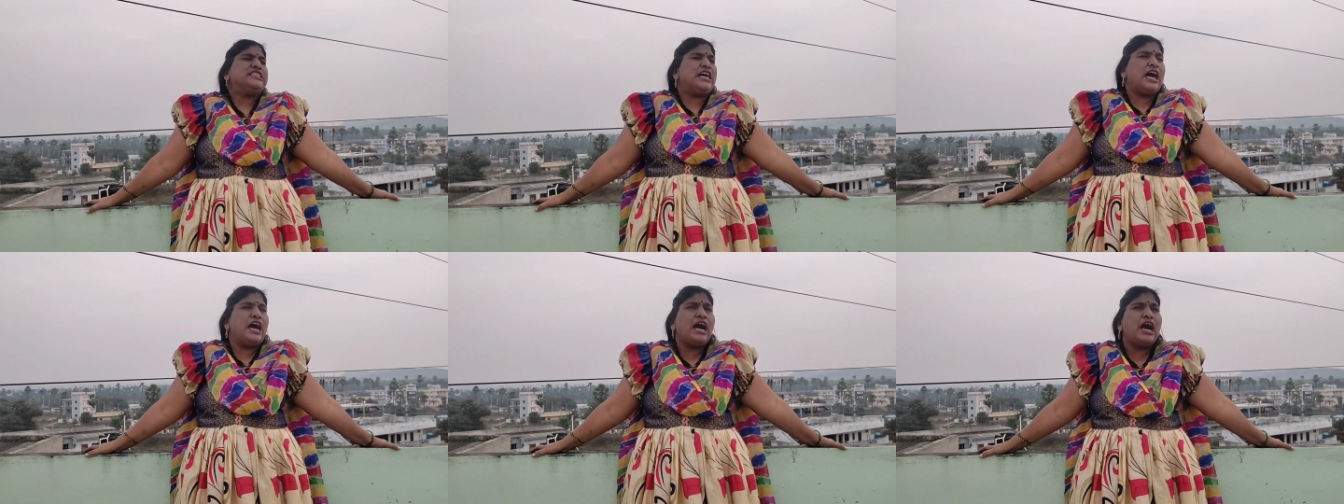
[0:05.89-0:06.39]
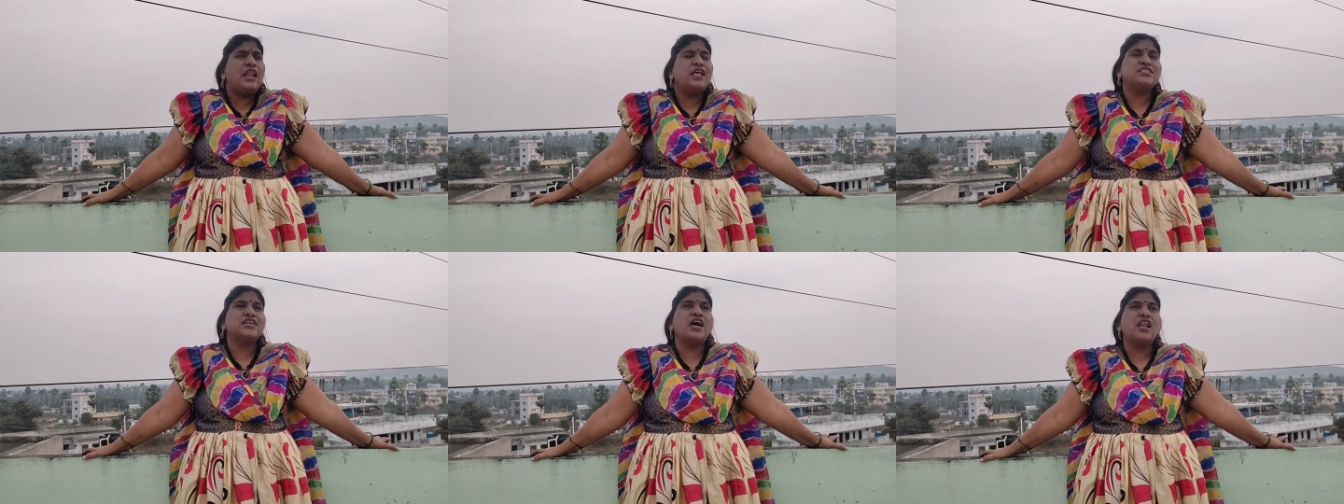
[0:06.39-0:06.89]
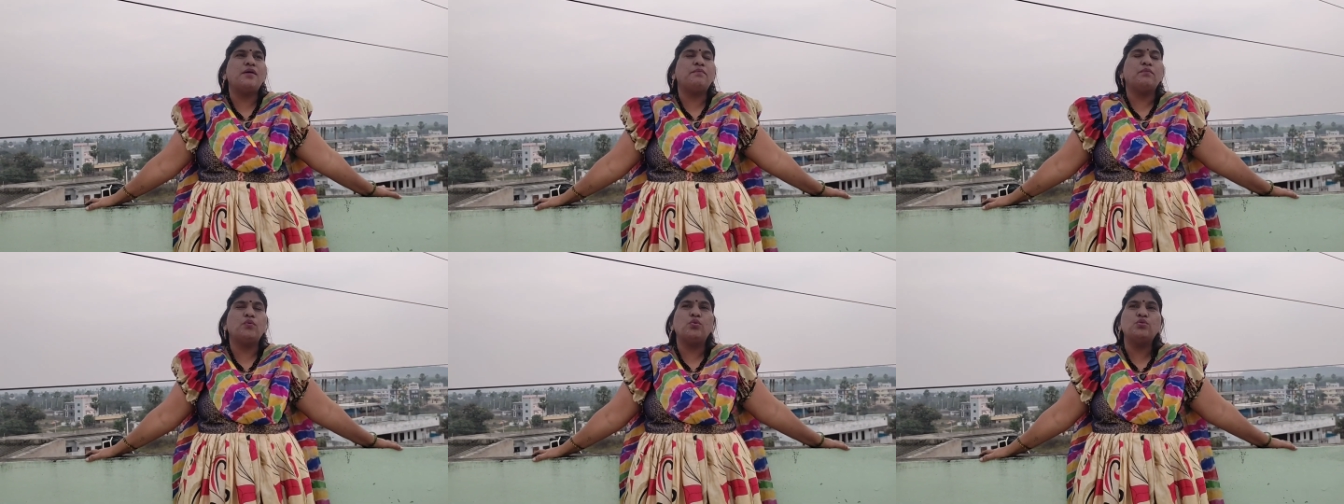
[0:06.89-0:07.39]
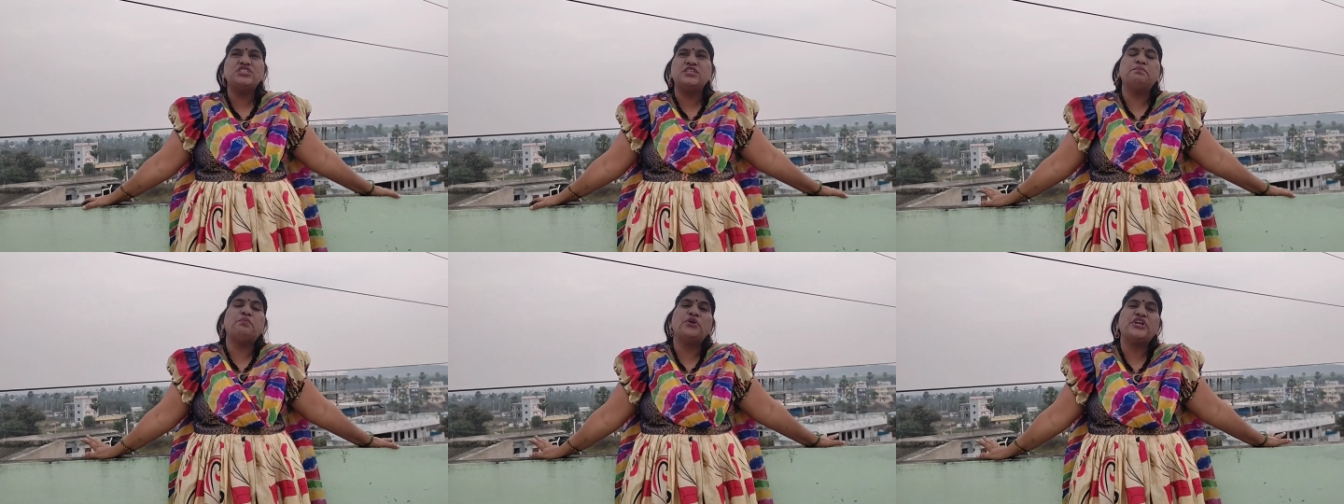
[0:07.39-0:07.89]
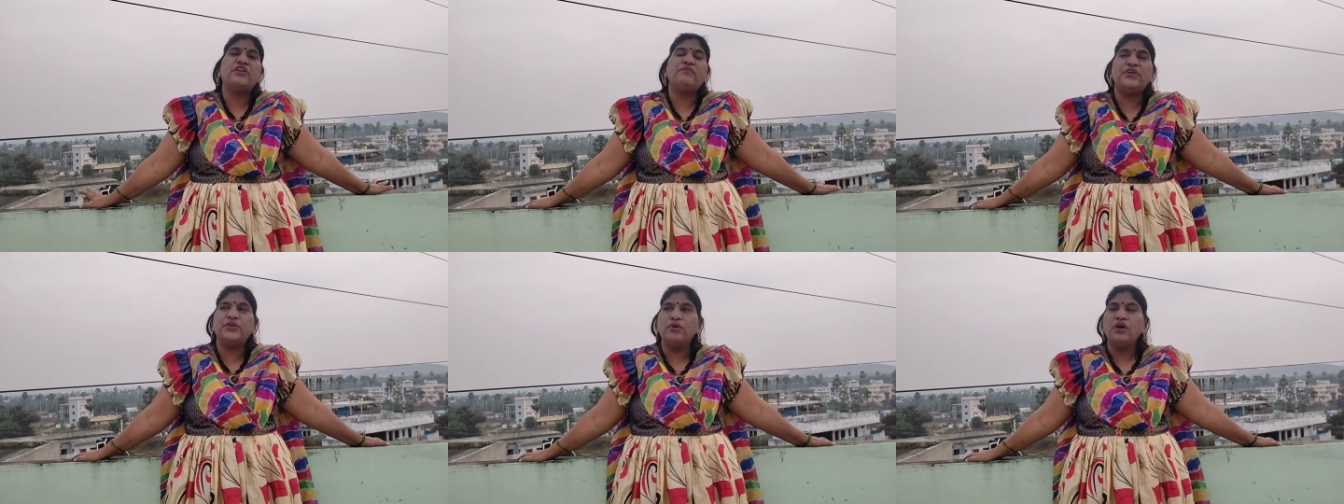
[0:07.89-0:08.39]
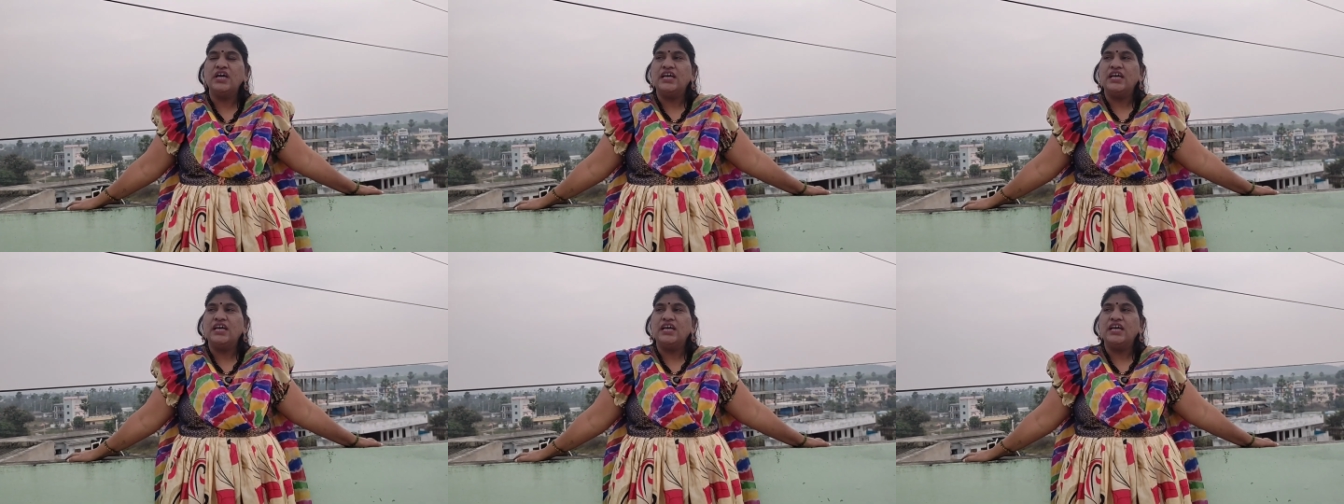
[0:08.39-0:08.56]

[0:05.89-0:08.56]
చాలా చాలా మోస్ట్ ఇంపార్టెంట్ వీడియో